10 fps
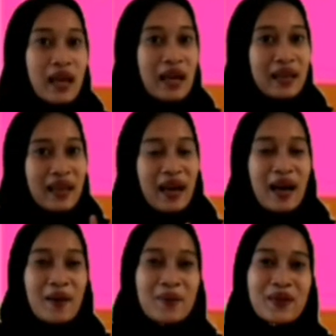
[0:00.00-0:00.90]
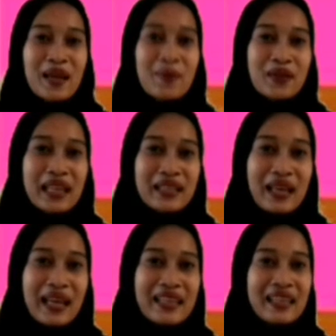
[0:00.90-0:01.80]
nah bunda mau tanya
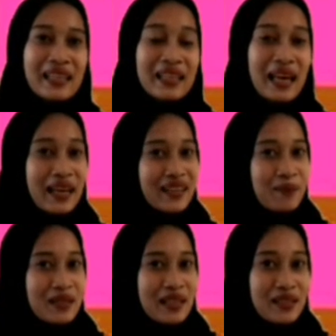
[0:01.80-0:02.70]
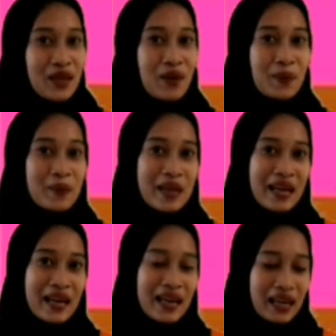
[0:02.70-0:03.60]
lagi nih ada yang bisa jawab
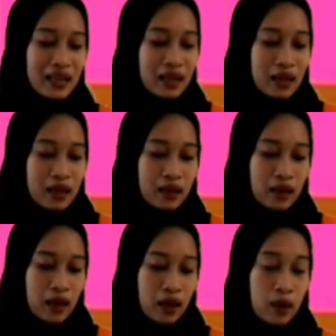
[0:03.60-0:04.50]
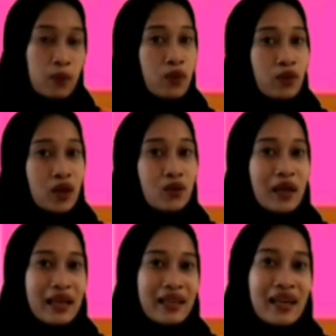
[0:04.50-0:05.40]
nggak nah bunglon
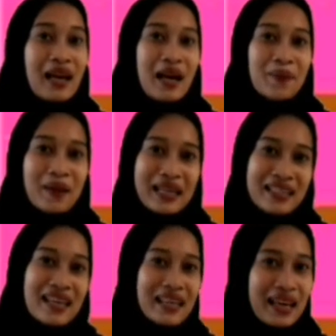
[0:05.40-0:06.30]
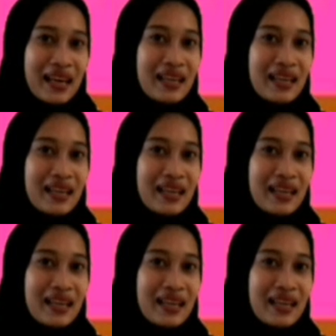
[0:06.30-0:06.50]
warnanya apa aja ya